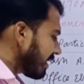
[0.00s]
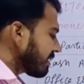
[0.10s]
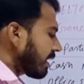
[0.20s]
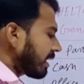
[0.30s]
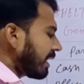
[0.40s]

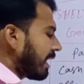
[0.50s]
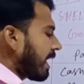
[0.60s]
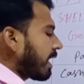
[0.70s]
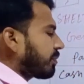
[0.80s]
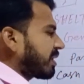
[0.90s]
हज़ार की
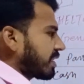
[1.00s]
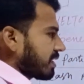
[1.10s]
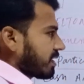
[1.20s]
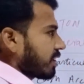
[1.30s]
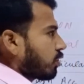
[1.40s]
लैंड
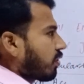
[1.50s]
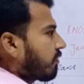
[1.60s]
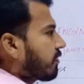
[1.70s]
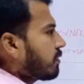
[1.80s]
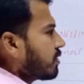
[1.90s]
परचेज़ की तो
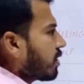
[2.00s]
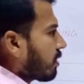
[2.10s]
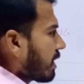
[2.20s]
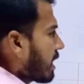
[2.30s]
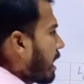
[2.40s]
कंफ्यूज नहीं
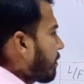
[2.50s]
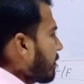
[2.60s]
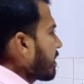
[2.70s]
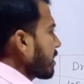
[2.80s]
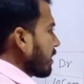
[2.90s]
होना यहाँ पे
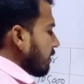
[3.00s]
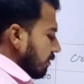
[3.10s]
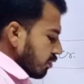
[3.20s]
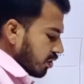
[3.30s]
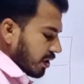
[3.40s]
बच्चे
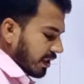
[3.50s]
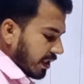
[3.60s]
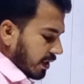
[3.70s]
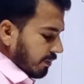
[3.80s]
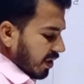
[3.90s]
कंफ्यूज हो जाते हैं
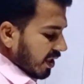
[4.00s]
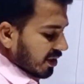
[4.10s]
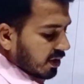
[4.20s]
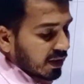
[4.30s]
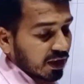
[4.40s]
कि बी
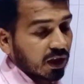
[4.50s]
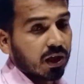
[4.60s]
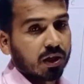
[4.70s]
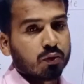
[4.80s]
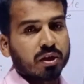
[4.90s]
ट्रांजैक्शन का
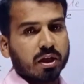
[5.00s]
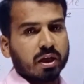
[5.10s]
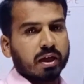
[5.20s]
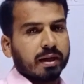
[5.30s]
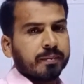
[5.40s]
क्यों जिक्र
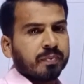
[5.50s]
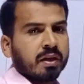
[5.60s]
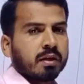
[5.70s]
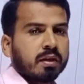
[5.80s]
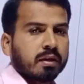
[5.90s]
आ रहा है
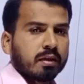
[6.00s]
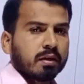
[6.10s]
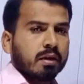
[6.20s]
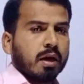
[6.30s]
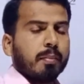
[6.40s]

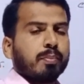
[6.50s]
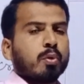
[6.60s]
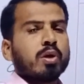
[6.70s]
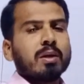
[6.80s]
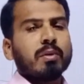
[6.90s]
अब
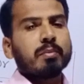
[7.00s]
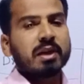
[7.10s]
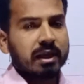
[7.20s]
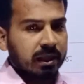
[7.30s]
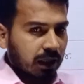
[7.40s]
पोर्टेबल
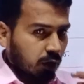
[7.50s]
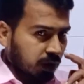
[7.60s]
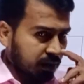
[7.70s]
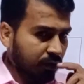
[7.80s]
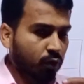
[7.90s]
बिल्डिंग क्या होती
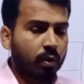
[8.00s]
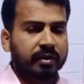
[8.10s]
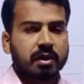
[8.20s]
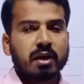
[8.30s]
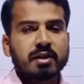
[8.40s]
है जिसको
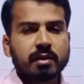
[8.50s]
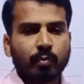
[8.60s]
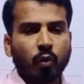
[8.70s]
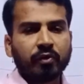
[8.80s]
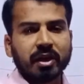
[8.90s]
आसानी से
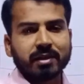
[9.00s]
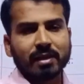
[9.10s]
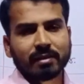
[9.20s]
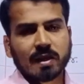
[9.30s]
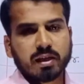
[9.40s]
मूव किया जा
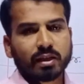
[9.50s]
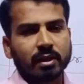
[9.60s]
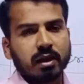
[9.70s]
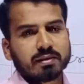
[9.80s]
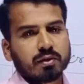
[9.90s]
सके एक
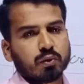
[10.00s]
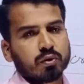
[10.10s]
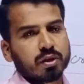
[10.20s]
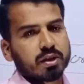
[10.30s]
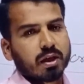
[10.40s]
जगह से
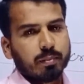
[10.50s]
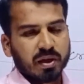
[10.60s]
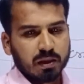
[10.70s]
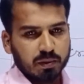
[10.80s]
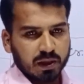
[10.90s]
दूसरी जगह
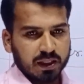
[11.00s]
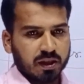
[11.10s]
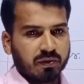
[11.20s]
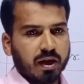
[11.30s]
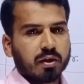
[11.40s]
बनी बनाई
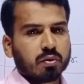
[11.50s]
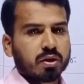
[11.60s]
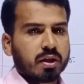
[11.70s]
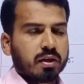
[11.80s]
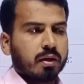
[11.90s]
दीवारें
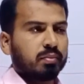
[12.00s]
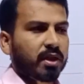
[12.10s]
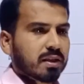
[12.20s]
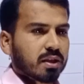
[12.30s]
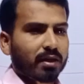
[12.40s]
होती हैं हम
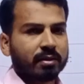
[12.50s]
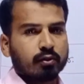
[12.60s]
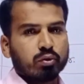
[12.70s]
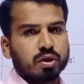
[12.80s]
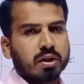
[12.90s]
एक जगह से
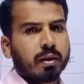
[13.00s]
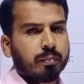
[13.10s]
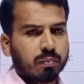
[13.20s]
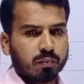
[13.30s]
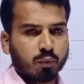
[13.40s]
दूसरी जगह
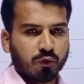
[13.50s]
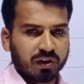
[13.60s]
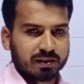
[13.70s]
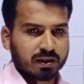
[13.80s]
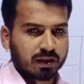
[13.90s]
मूव
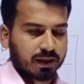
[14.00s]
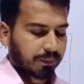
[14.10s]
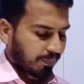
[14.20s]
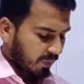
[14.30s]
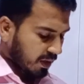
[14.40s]
कर सकते हैं